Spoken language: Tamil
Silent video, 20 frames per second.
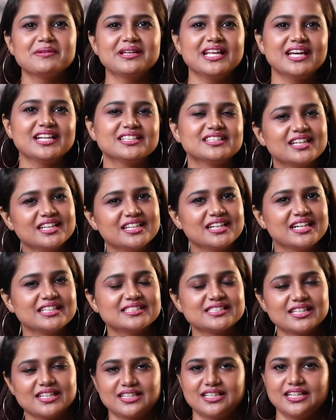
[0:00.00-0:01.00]
மலையாளத்தில்
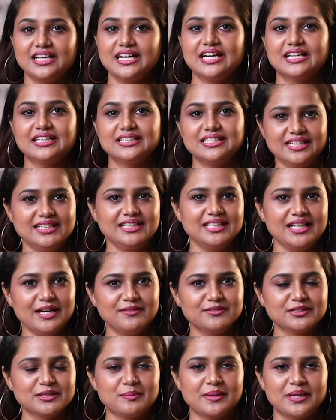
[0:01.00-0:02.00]
ரிலீஸ் ஆகிற
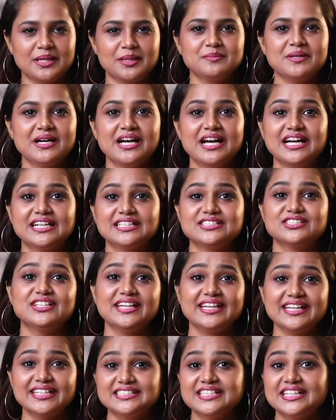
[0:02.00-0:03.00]
ரெண்டாவது படம்
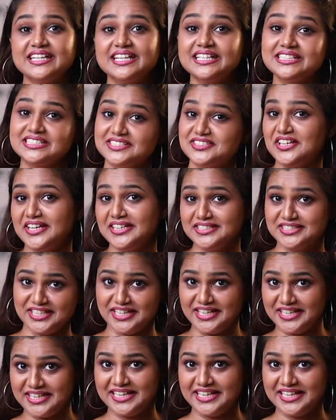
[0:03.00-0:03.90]
ஜெய ஜெய ஜெய ஜெய